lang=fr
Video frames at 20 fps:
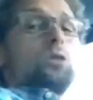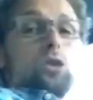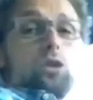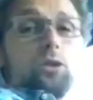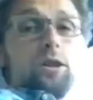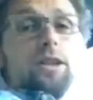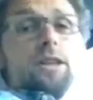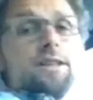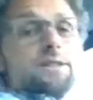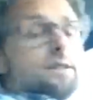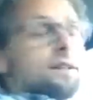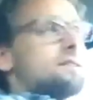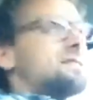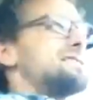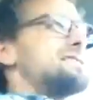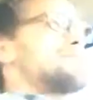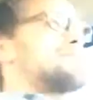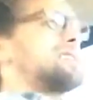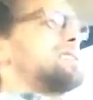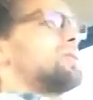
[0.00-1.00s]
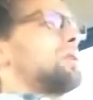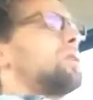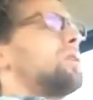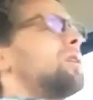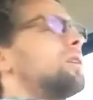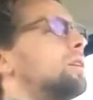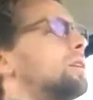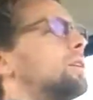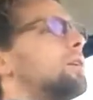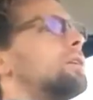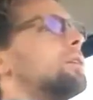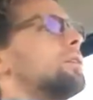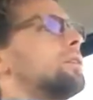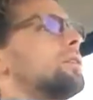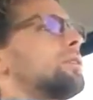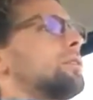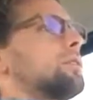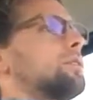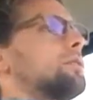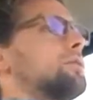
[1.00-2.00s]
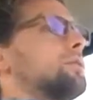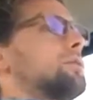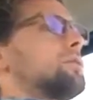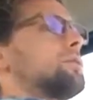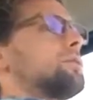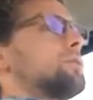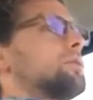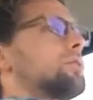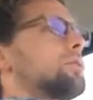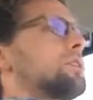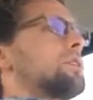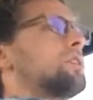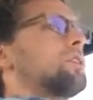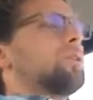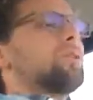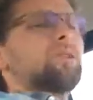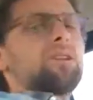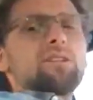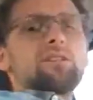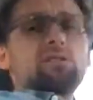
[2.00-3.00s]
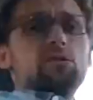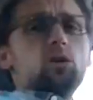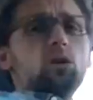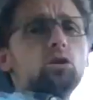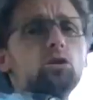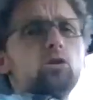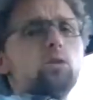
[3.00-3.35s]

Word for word: je connais des artistes qui ont, euh, qui ont des stocks